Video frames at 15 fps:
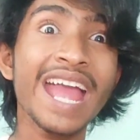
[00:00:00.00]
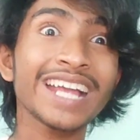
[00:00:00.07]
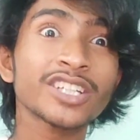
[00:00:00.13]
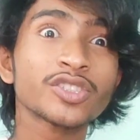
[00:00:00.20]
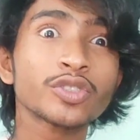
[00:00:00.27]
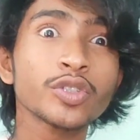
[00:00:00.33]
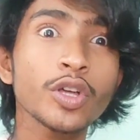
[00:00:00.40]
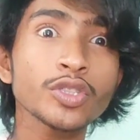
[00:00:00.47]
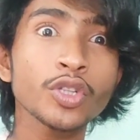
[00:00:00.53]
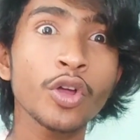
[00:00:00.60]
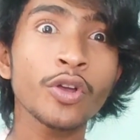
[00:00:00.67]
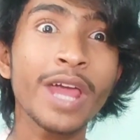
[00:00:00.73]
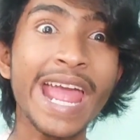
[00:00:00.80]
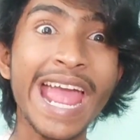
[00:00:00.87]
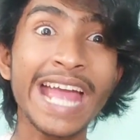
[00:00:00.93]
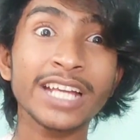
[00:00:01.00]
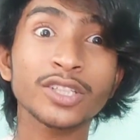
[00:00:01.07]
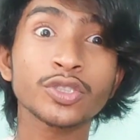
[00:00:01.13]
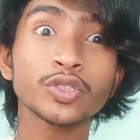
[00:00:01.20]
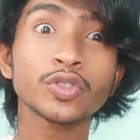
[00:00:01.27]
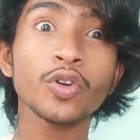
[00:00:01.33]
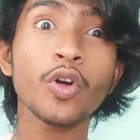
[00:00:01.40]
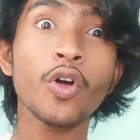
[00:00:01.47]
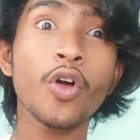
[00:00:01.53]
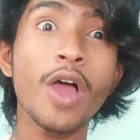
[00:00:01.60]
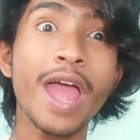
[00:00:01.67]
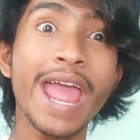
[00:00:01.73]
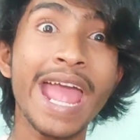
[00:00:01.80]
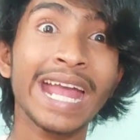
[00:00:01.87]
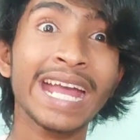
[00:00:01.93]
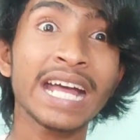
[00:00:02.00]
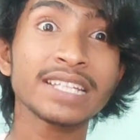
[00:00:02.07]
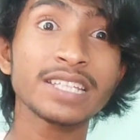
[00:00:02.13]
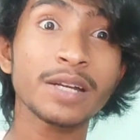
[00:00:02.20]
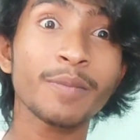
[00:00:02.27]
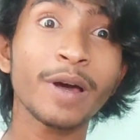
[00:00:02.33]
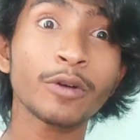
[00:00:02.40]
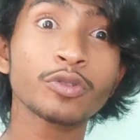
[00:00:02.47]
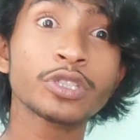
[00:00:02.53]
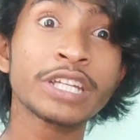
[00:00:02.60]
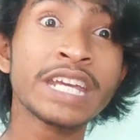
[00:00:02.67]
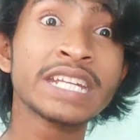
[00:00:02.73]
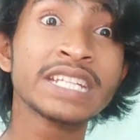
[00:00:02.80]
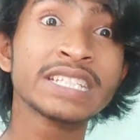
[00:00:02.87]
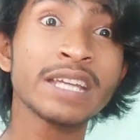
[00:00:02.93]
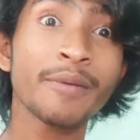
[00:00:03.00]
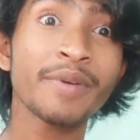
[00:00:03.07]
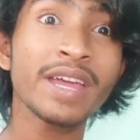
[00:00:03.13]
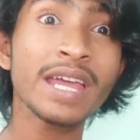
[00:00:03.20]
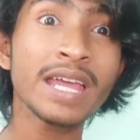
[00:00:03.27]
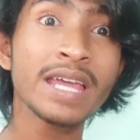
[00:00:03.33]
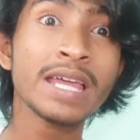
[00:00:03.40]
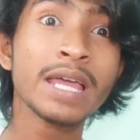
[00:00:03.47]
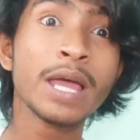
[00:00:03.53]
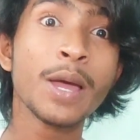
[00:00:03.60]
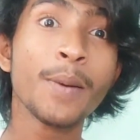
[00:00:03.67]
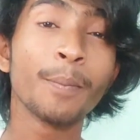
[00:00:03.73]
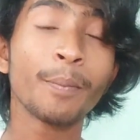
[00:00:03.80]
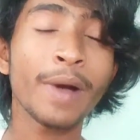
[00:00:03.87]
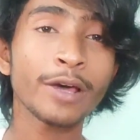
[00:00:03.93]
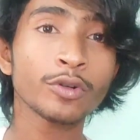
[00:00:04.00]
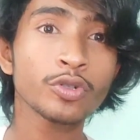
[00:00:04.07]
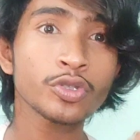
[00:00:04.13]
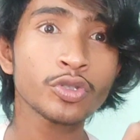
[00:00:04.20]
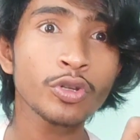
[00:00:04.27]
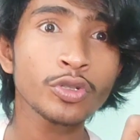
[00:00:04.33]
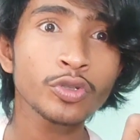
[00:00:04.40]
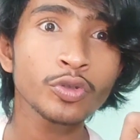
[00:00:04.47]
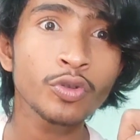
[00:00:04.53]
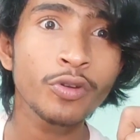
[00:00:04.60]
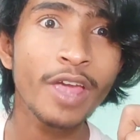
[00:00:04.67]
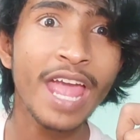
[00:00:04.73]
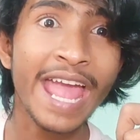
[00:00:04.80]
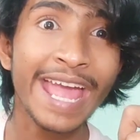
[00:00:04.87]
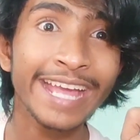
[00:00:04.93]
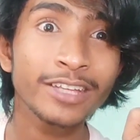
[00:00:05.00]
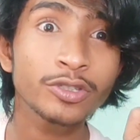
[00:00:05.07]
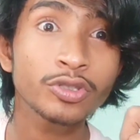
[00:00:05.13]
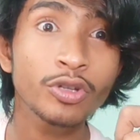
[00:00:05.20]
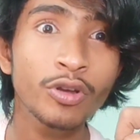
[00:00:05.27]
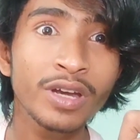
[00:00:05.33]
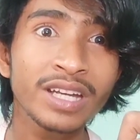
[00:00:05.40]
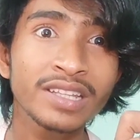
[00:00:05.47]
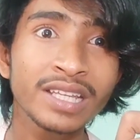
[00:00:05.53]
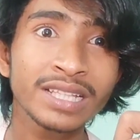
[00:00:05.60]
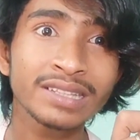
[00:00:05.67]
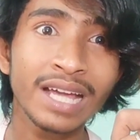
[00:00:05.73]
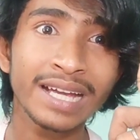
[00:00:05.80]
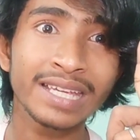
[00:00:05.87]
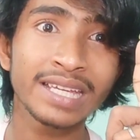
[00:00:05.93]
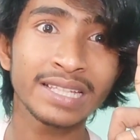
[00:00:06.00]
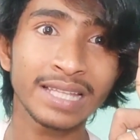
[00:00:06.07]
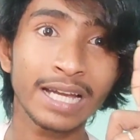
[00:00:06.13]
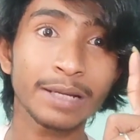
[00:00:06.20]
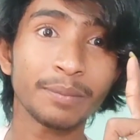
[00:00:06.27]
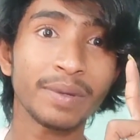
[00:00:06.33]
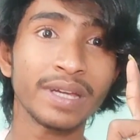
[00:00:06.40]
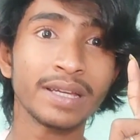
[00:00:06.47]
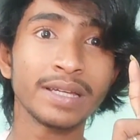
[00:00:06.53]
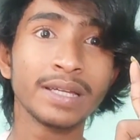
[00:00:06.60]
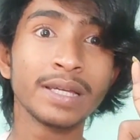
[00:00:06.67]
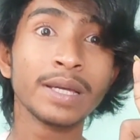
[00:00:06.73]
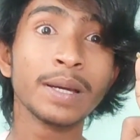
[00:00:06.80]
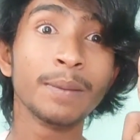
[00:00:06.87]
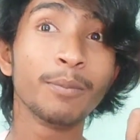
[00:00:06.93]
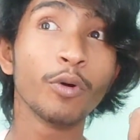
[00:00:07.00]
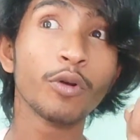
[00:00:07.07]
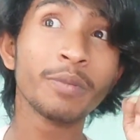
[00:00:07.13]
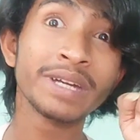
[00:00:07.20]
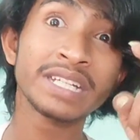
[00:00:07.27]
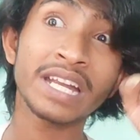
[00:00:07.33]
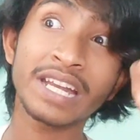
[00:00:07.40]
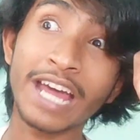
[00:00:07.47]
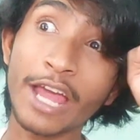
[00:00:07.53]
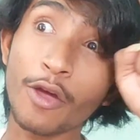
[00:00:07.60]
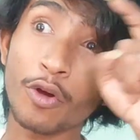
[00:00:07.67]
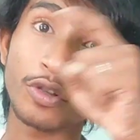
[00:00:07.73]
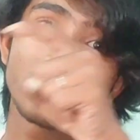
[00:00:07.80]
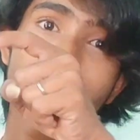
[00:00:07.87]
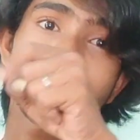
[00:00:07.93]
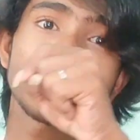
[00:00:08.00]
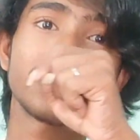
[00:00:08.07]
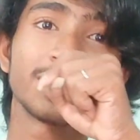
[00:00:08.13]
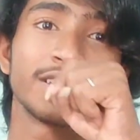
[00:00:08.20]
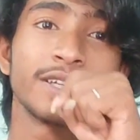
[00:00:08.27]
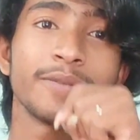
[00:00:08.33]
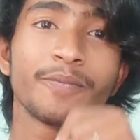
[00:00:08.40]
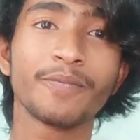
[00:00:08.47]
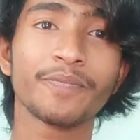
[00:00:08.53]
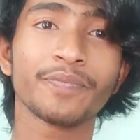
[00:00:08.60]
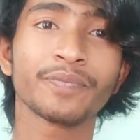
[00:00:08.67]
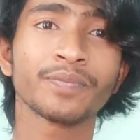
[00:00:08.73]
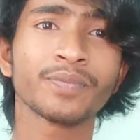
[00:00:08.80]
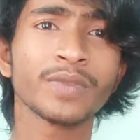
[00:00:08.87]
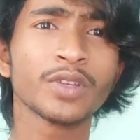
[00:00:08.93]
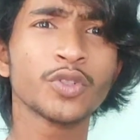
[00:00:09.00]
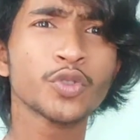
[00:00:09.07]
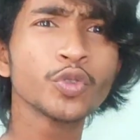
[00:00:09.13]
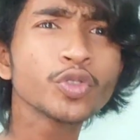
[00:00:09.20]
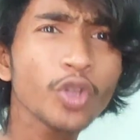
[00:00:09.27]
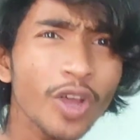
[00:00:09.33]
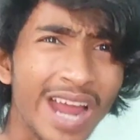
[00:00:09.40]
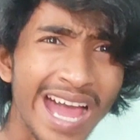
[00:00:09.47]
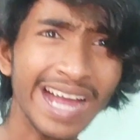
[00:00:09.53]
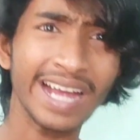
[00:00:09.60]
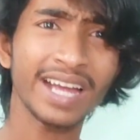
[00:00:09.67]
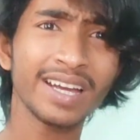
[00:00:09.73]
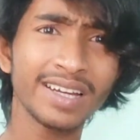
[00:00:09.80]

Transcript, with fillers: একশো জন একশো এক হাজার মানুষ হেঁটে যাবে মানুষজন শুধু একজনের দিক তাকিয়ে থাকবে বলবে এটা নায়ক যাচ্ছে সুতরাং